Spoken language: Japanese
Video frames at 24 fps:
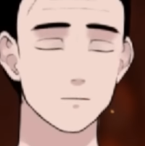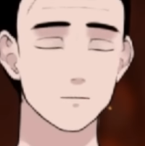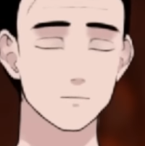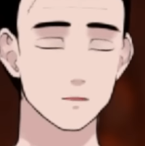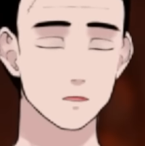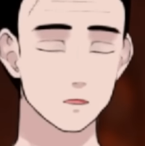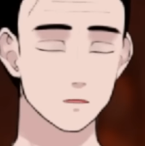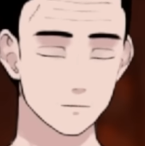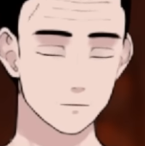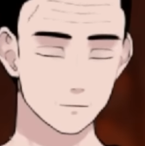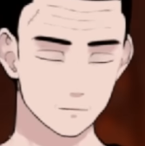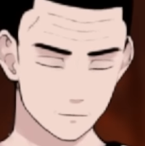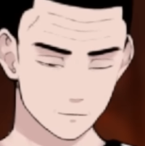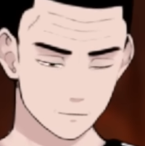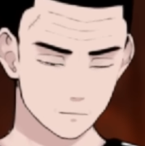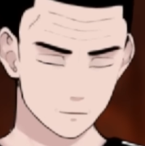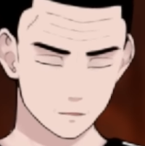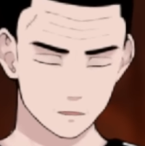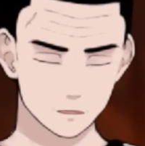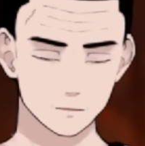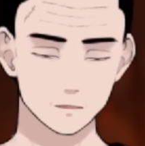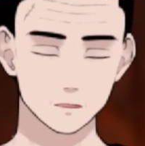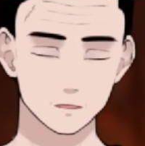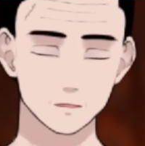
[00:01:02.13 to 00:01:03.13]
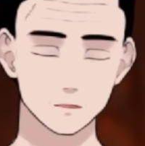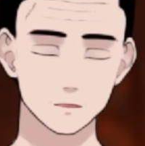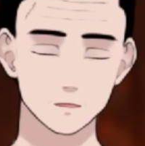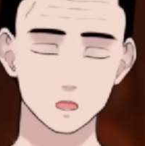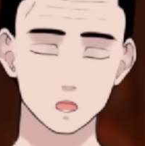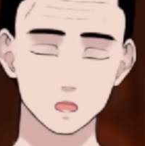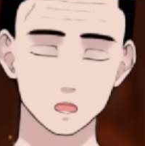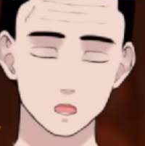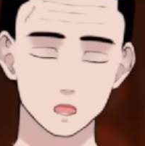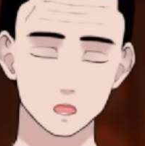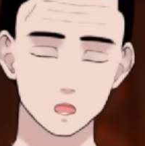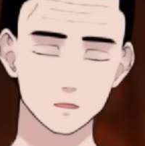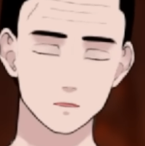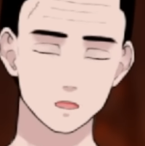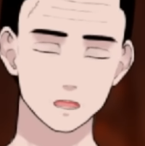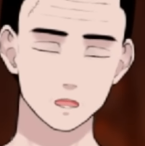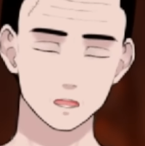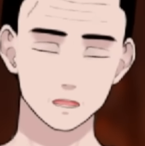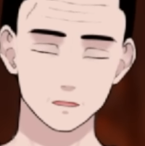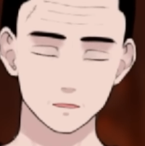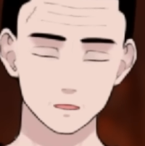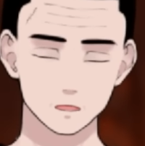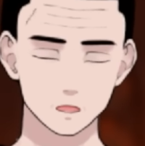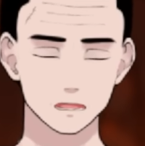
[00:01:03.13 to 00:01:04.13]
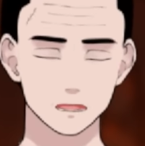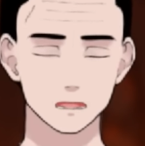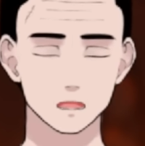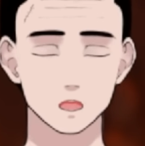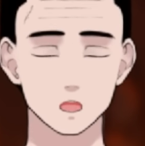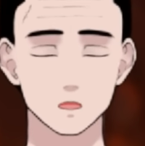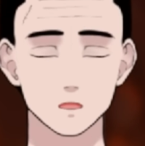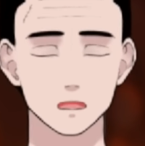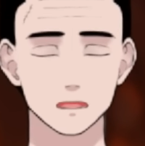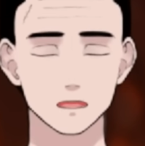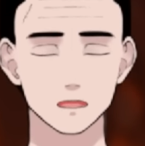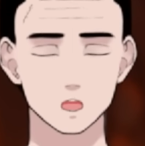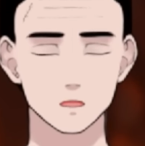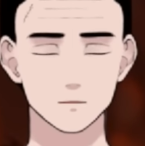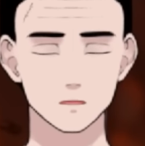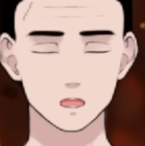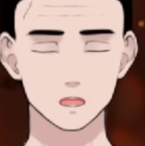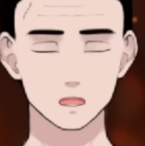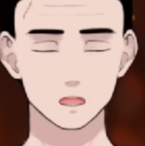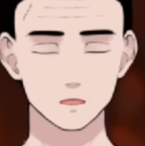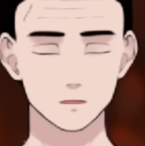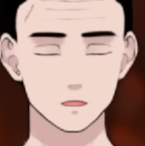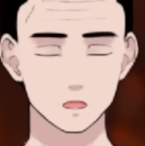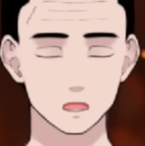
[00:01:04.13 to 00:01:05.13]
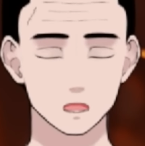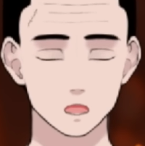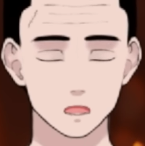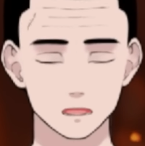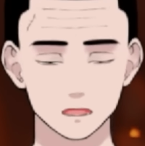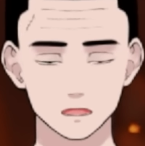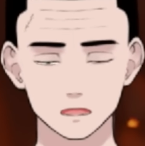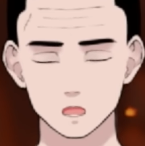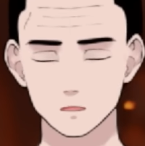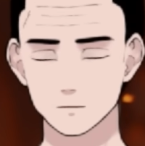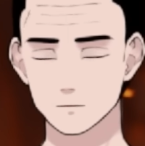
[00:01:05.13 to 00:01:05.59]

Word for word: ずっと黙っていたんですが、どうやら、